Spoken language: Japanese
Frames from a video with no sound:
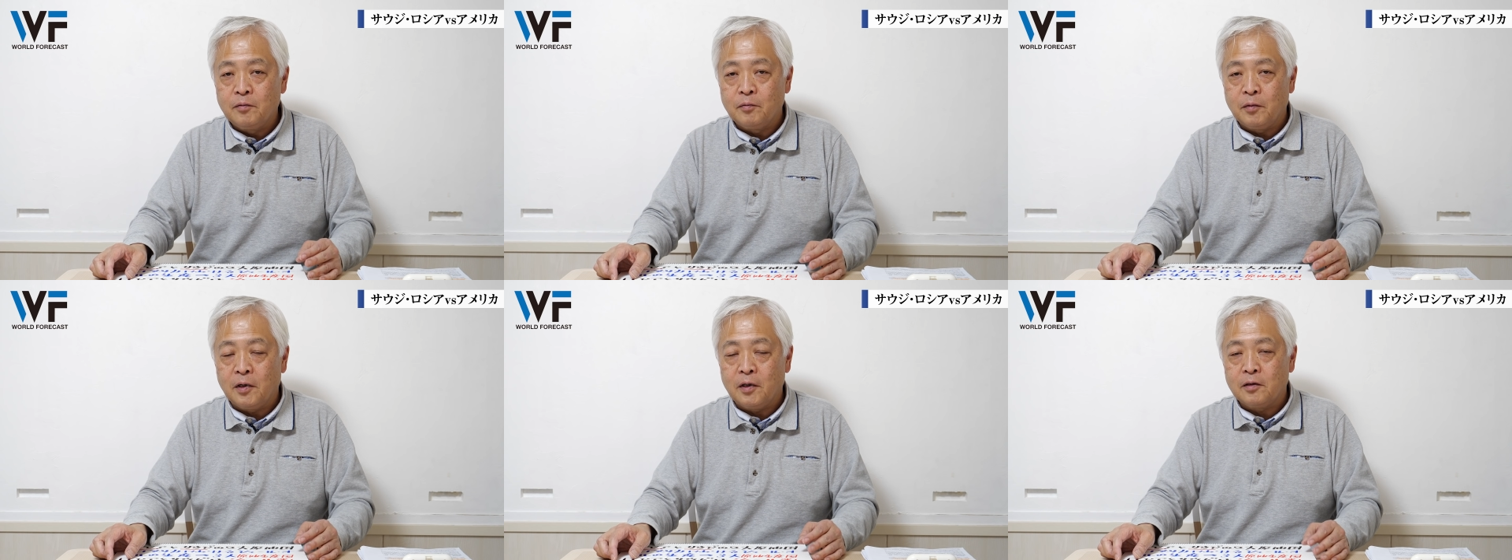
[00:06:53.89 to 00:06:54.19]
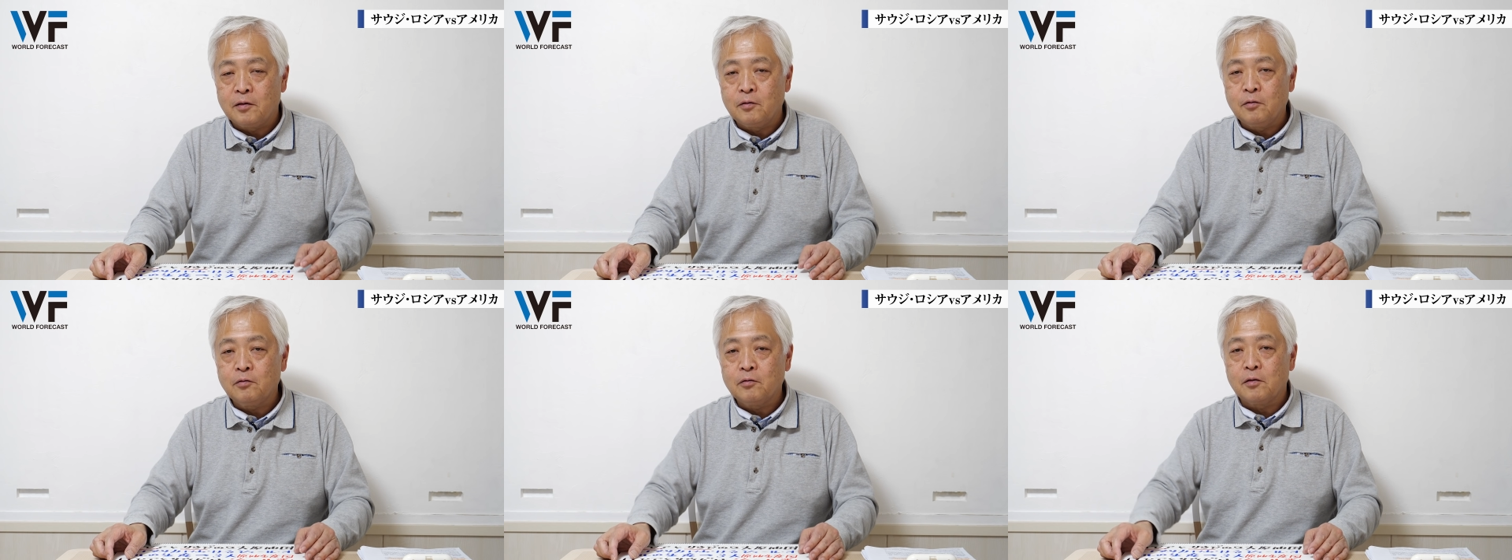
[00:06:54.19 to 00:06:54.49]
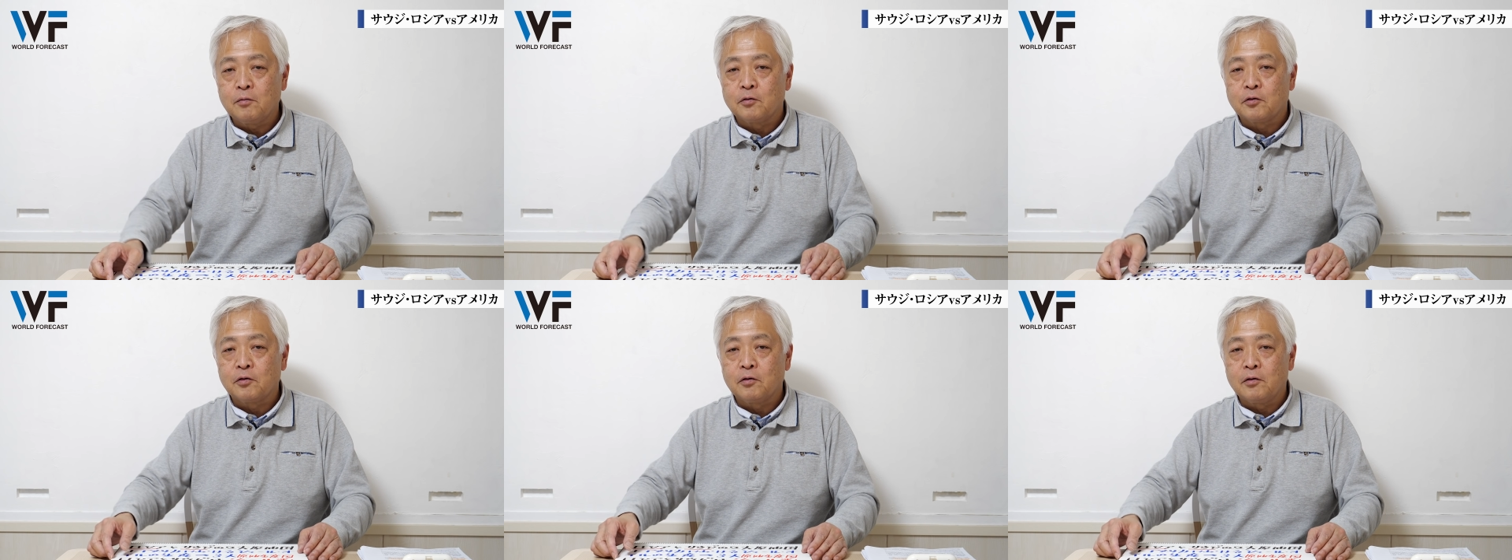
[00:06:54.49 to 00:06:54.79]
まあ日本
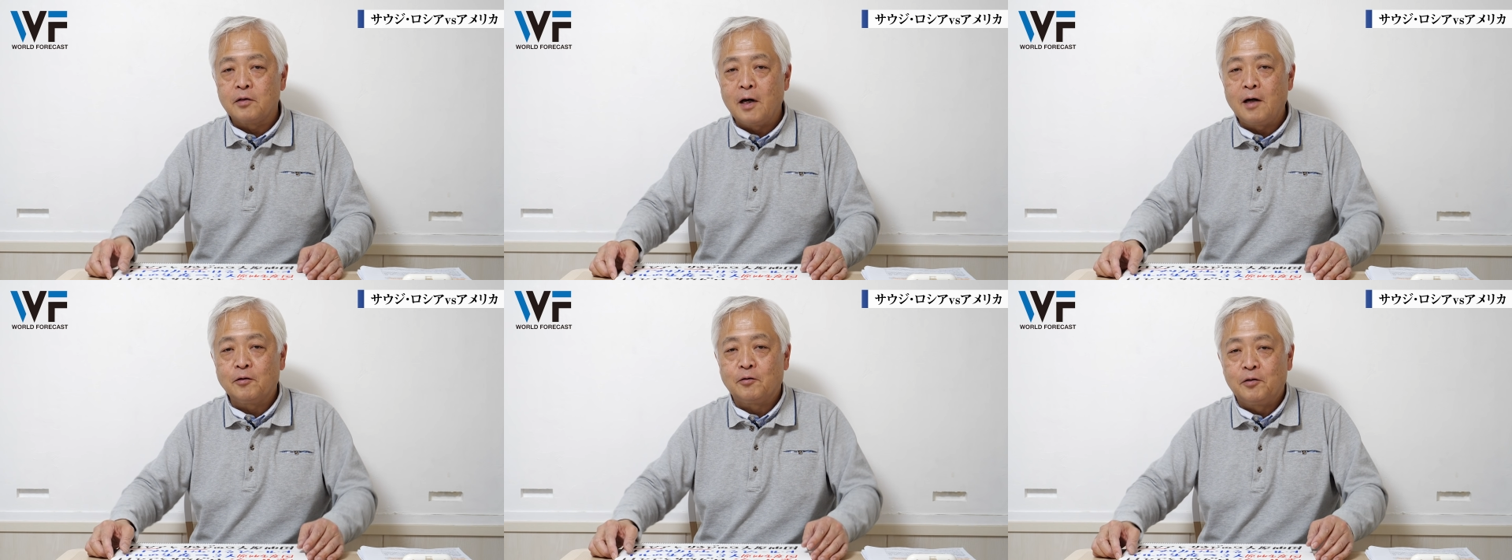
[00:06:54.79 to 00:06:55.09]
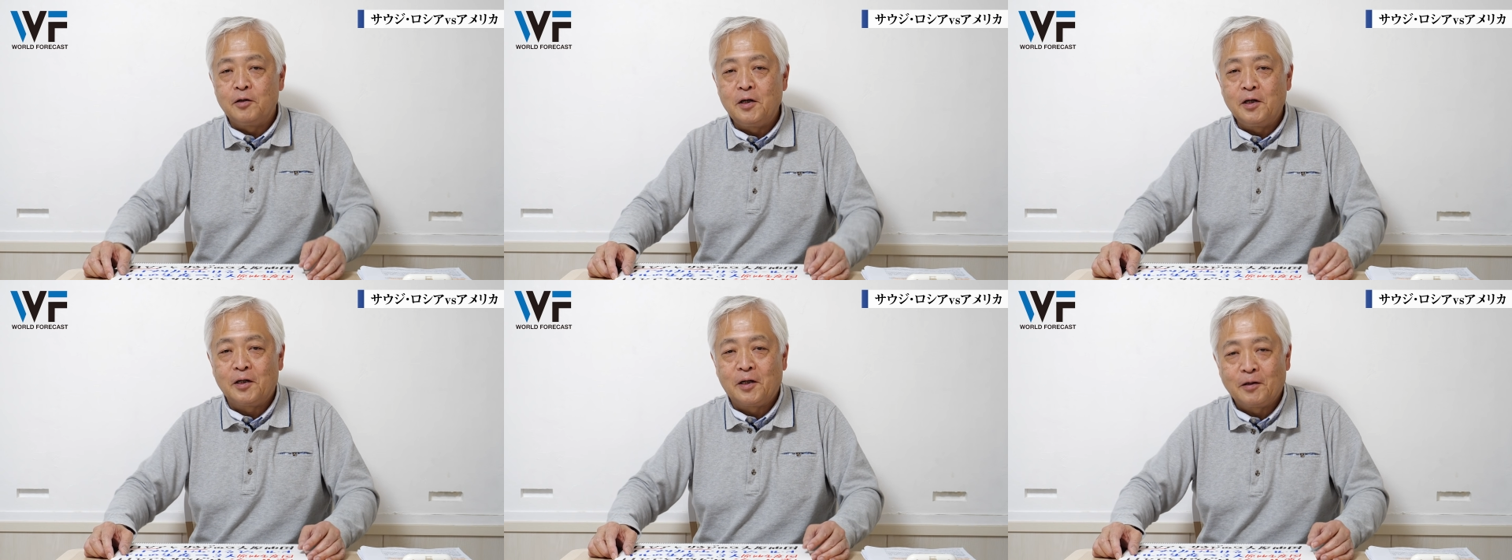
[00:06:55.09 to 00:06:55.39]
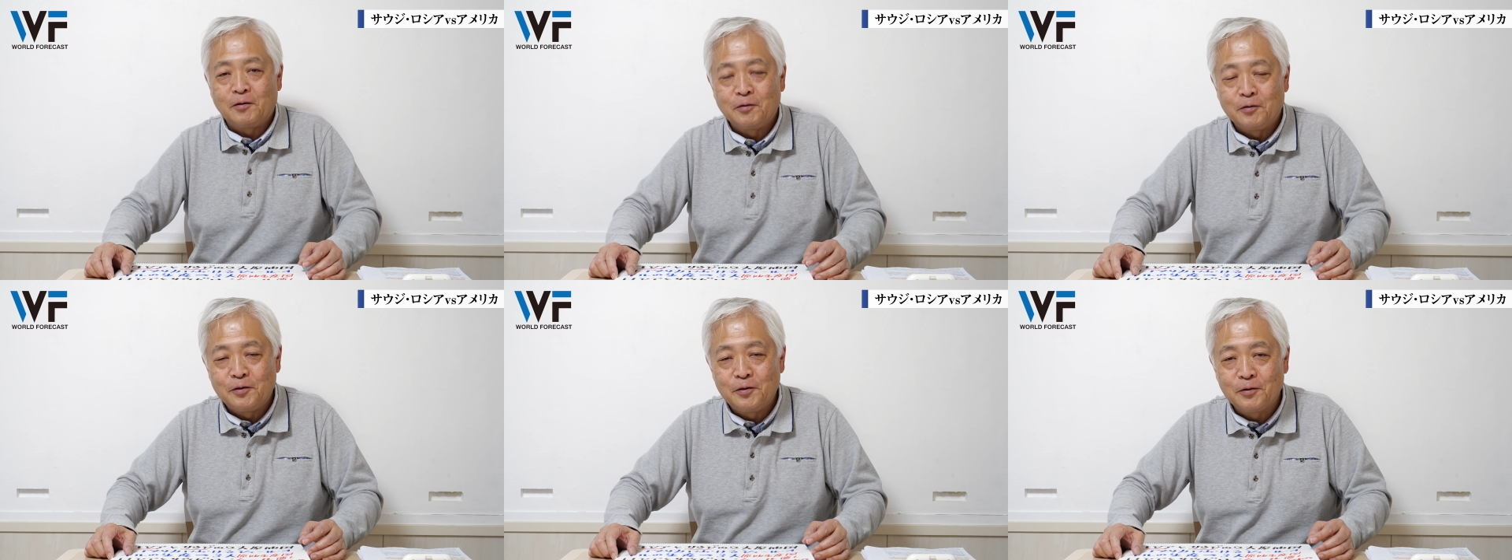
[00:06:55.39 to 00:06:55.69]
でもそういうのあるというけど、